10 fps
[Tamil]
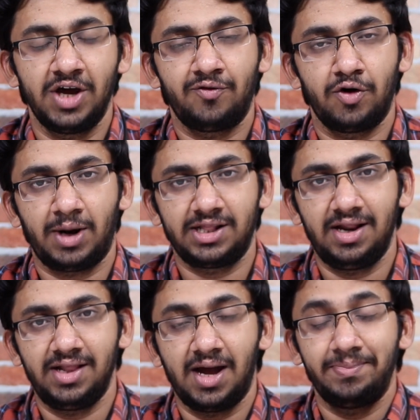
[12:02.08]
ஆஃப் இயர்ஃபோன்
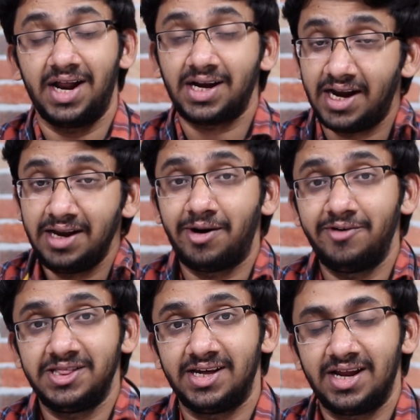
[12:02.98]
பார்த்துட்டு இருந்தீங்க அப்படின்னா
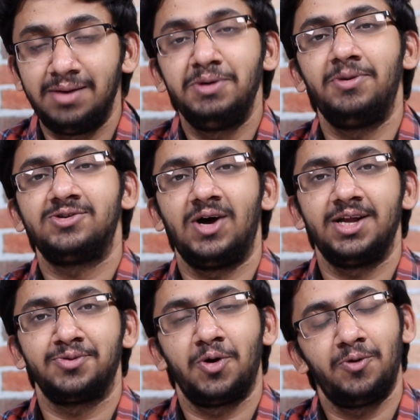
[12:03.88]
கண்டிப்பாகவே இந்த ரியல்மி பட்ஸ்
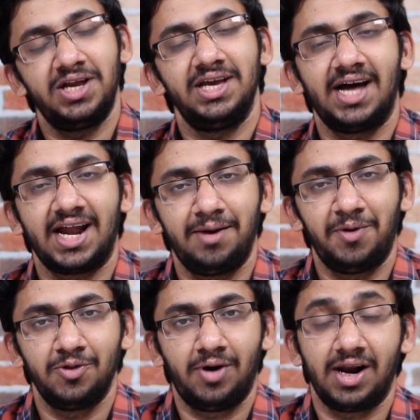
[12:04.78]
ஒயர்லெஸ் ப்ரோவை நீங்கள்
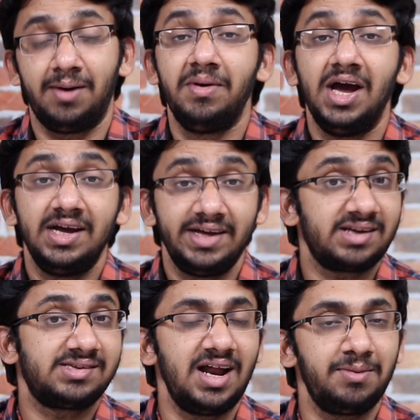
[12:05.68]
தாராளமாக வந்து வாங்கலாம்
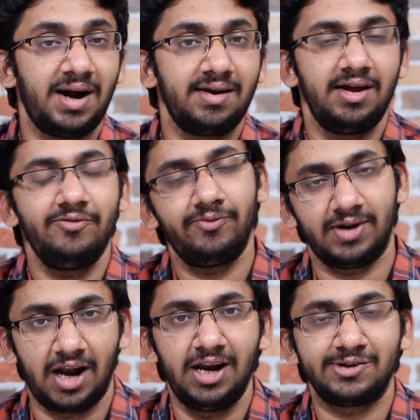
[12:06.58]
எக்ஸலண்ட் பேட்டரி லைஃப்
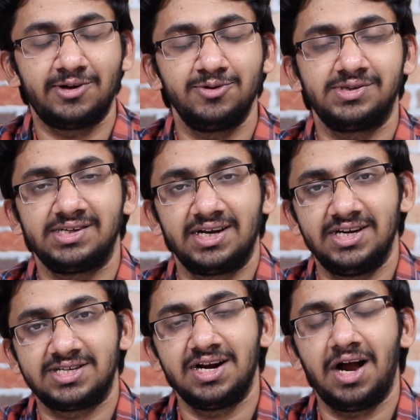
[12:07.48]
நல்ல சவுண்ட்
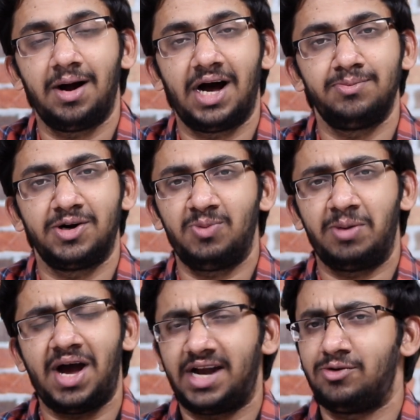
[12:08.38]
சிக்னேச்சர் அது மட்டும்
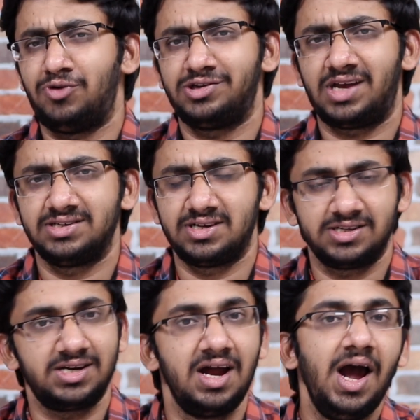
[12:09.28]
இல்லாமல் ஆக்டிவ் நாய்ஸ்
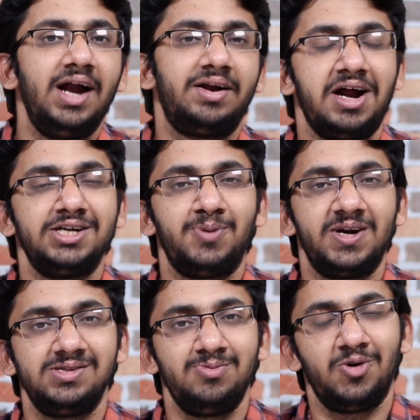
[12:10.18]
கேன்சலேஷன்
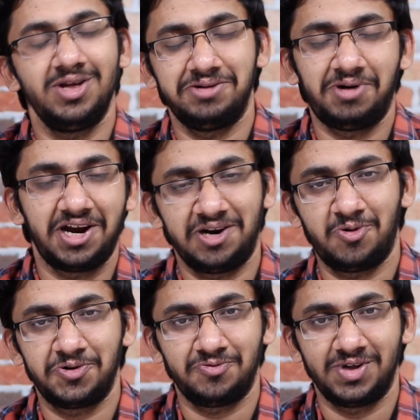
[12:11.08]
டிரான்ஸ்பரன்சி மோட் இந்த மாதிரியான
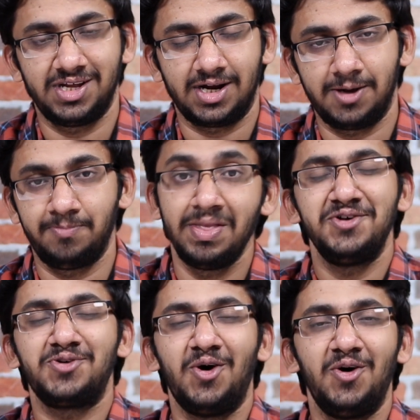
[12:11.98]
மோட்ஸும் வந்துருக்கு
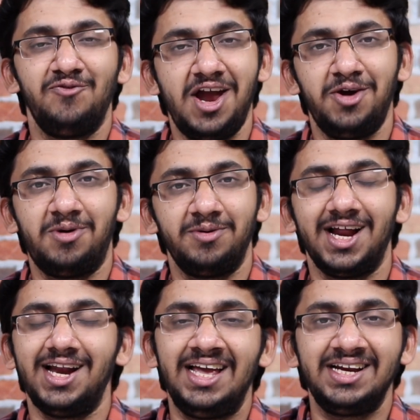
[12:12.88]
ஸோ வேண்டும்
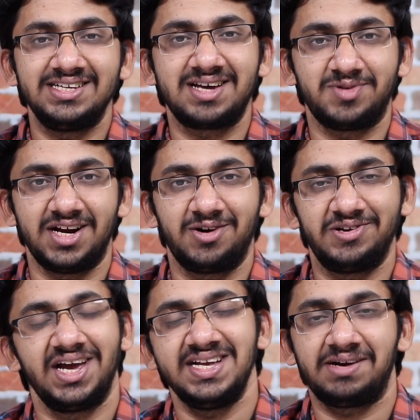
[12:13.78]
அப்படின்னா லிங்க் டிஸ்கிரிப்ஷனில்
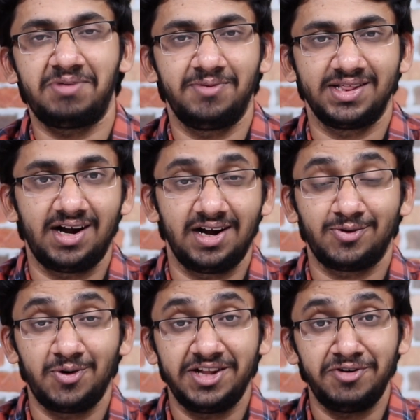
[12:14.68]
கொடுத்துருக்கேன் செக் பண்ணி பார்த்துக்கோங்க
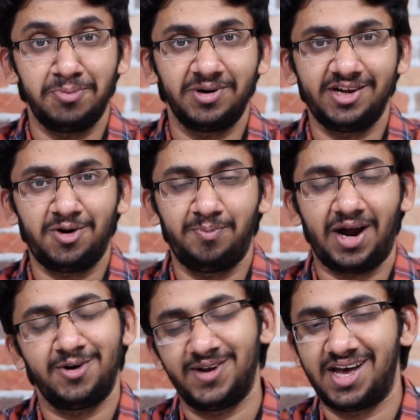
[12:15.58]
ஸோ இந்த வீடியோ பிடிச்சிருக்கும்
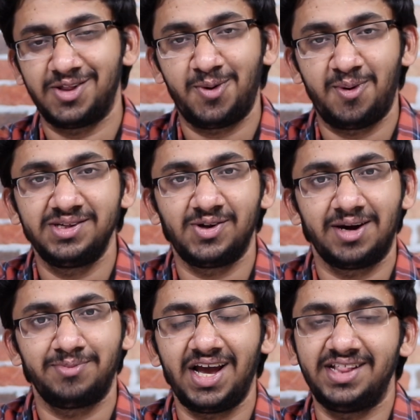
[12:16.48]
பயனுள்ளதாக இருந்திருக்கும் அப்படின்னு
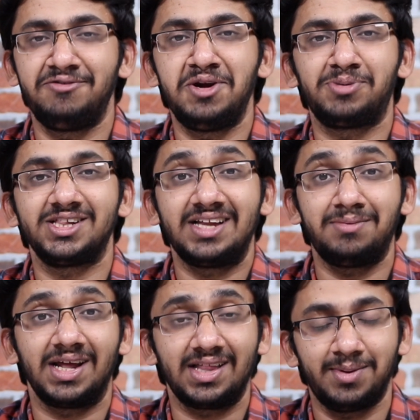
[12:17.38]
சொல்லி நம்புறேன் இந்த வீடியோ
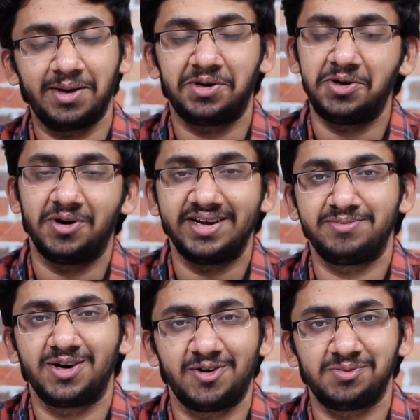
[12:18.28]
பிடிச்சிருந்தா மறந்தாலும் லைக் பண்ணி உங்கள்
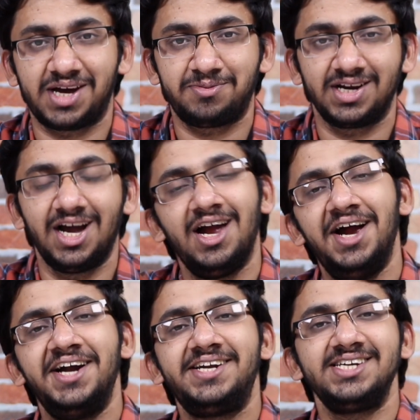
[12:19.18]
நண்பர்களோட ஷேர் பண்ணுங்க
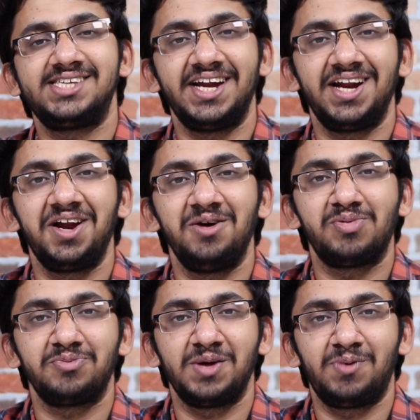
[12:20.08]
டெக்ஸ் அட்டை
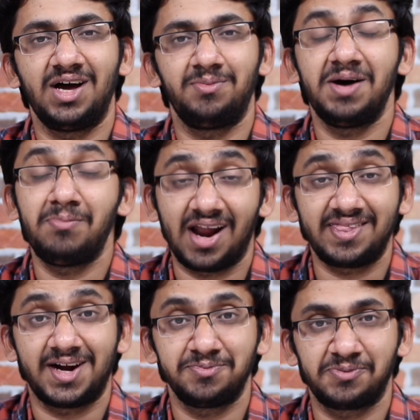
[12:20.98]
சப்ஸ்கிரைப் பண்ணலாம் அப்படின்னா
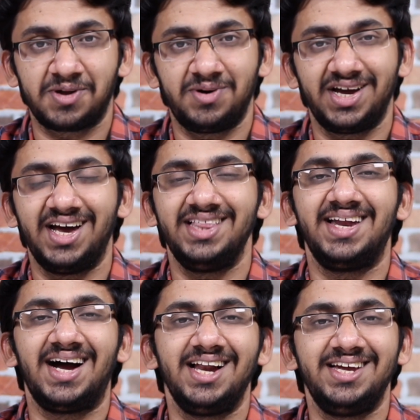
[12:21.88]
மறந்தாலும் சப்ஸ்கிரைப் பண்ணுங்க
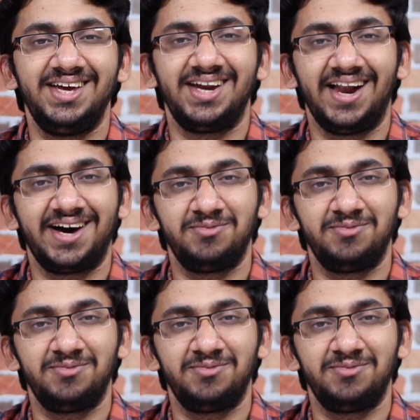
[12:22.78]
இந்த நாள் இனிய நாளாக